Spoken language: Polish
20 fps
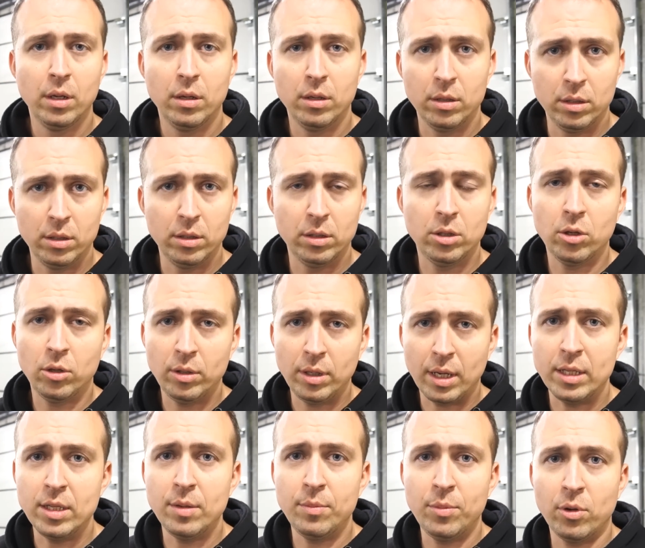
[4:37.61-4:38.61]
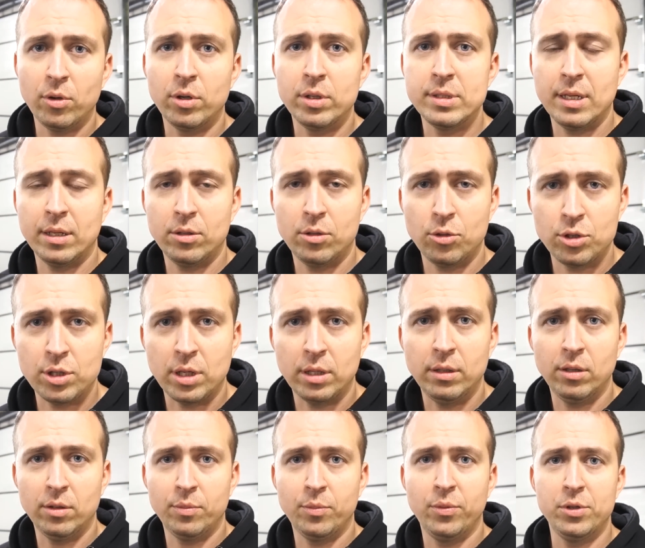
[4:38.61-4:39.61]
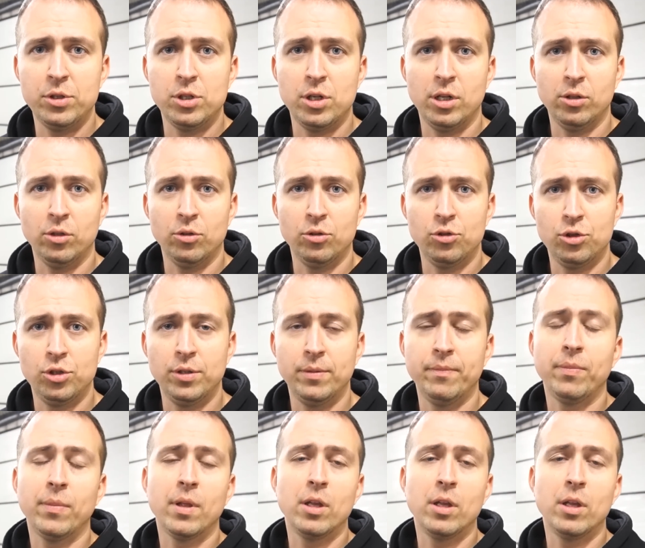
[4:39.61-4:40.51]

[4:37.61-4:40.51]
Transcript: e, to ja nie biorę za to żadnej odpowiedzialności.